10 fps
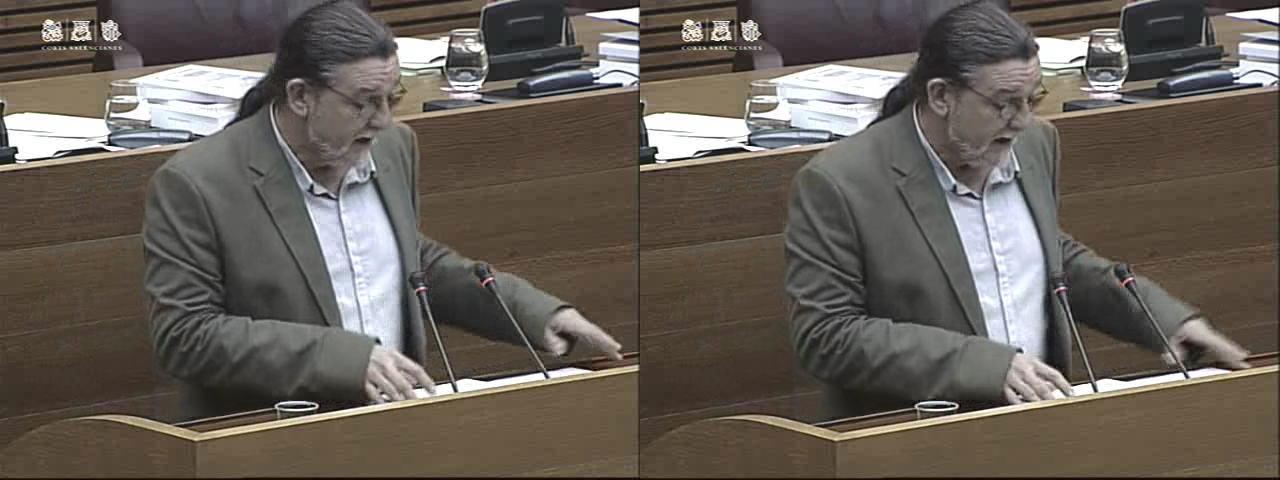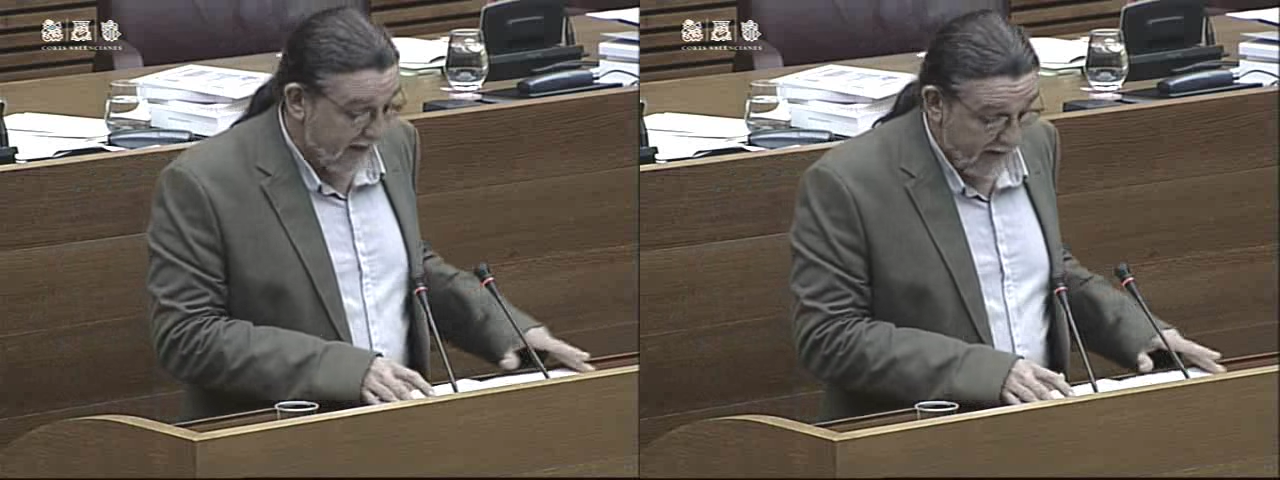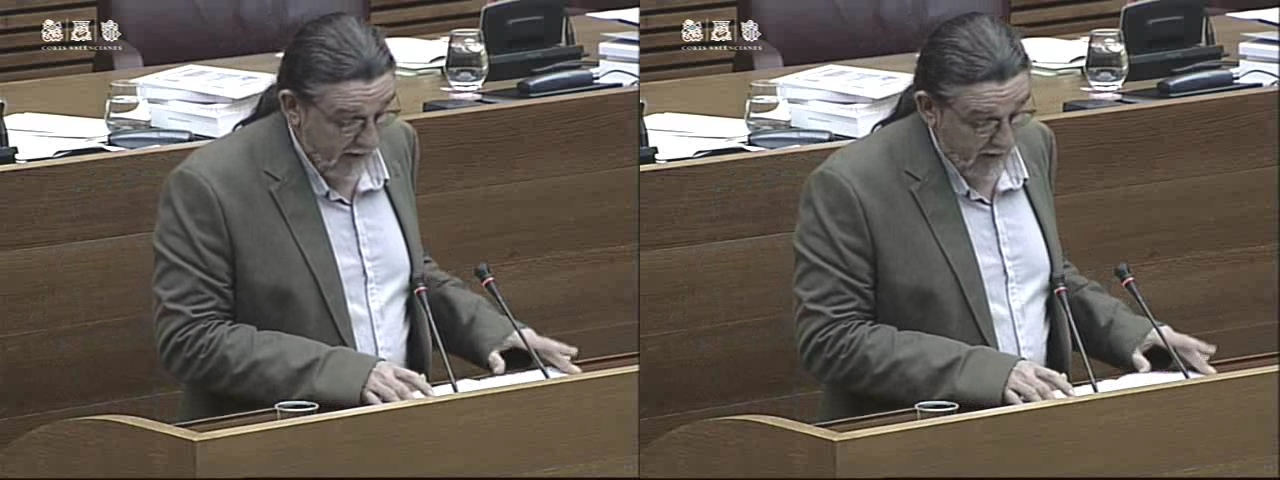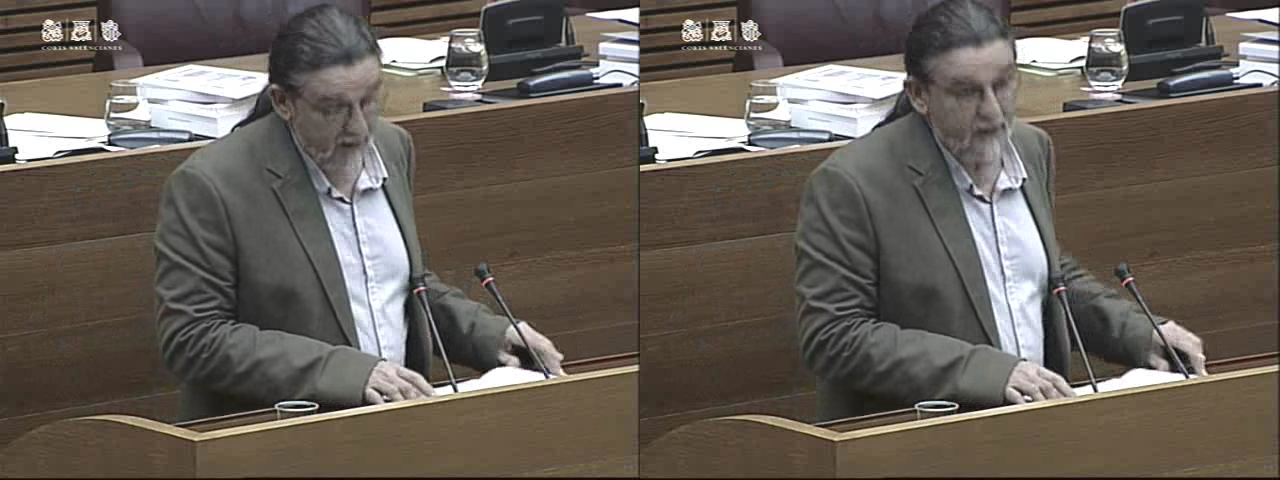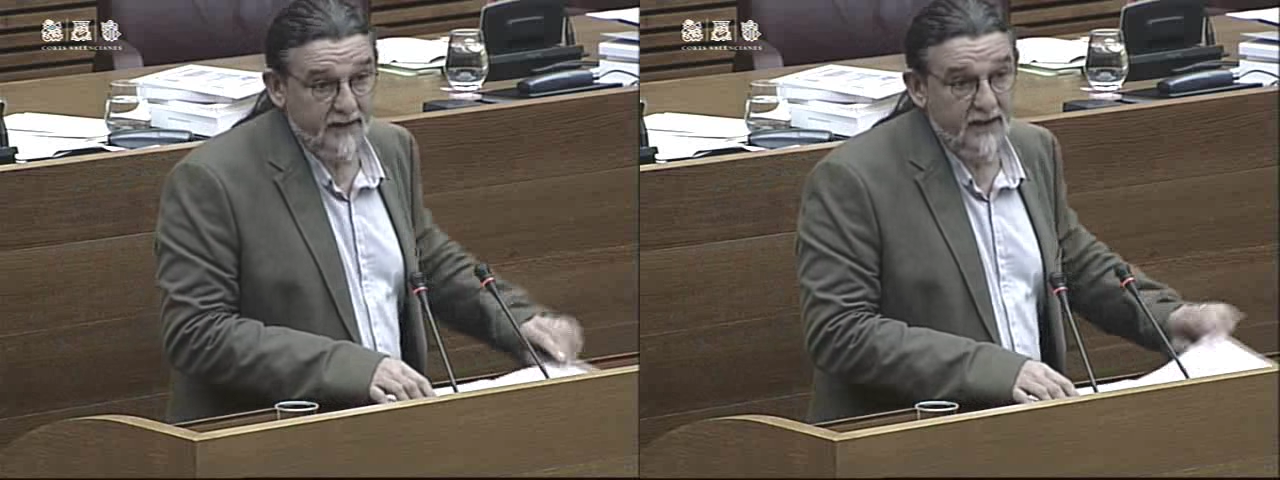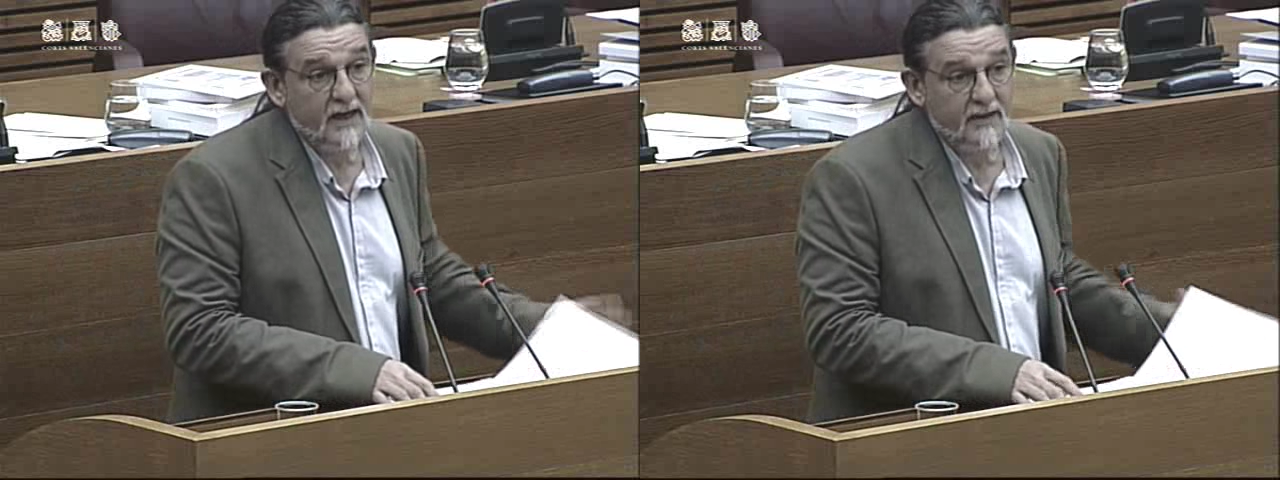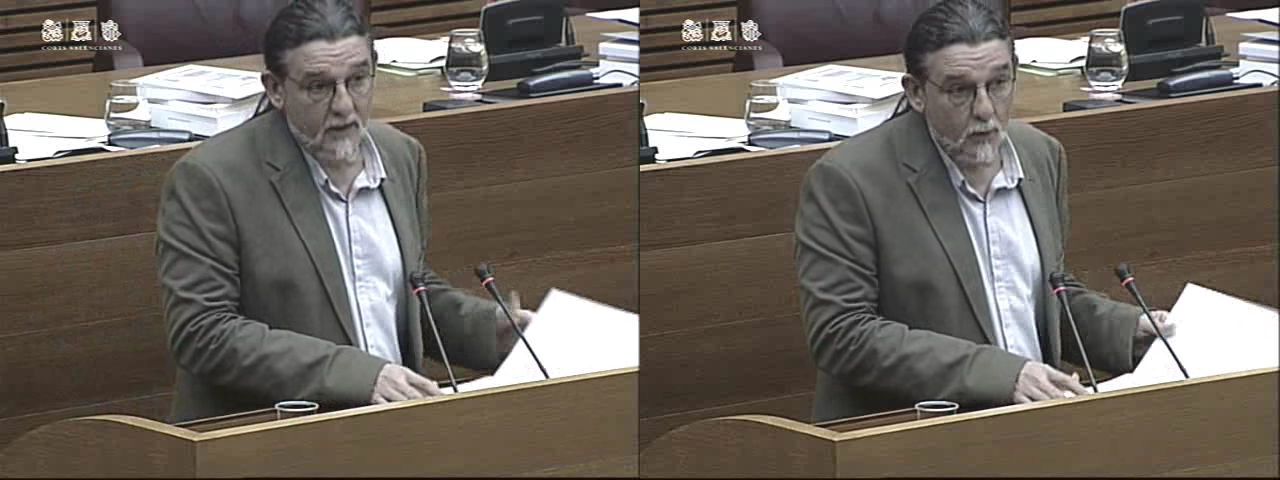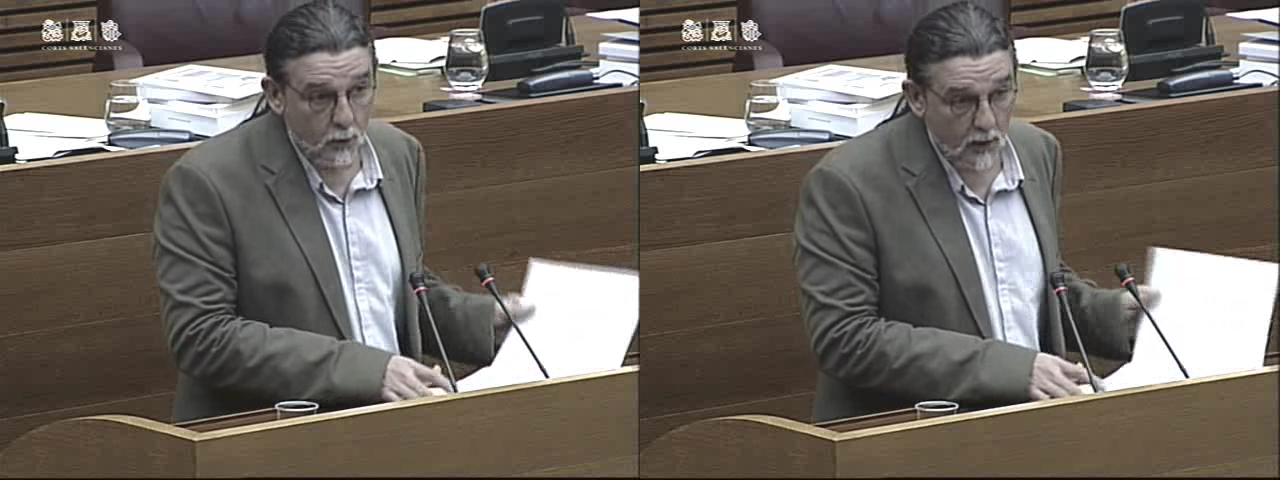eh, ir hacia
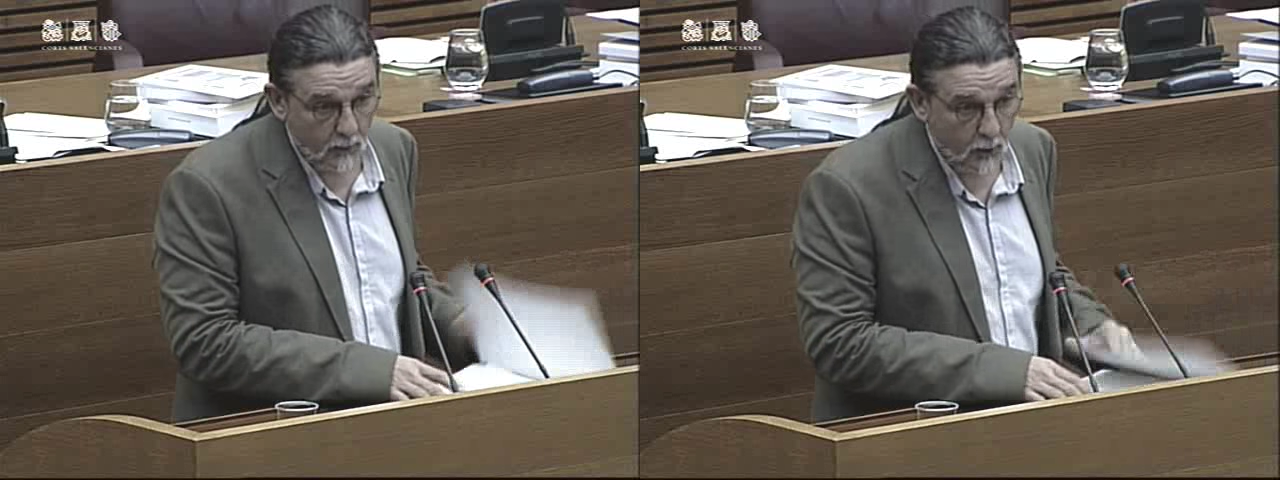un nuevo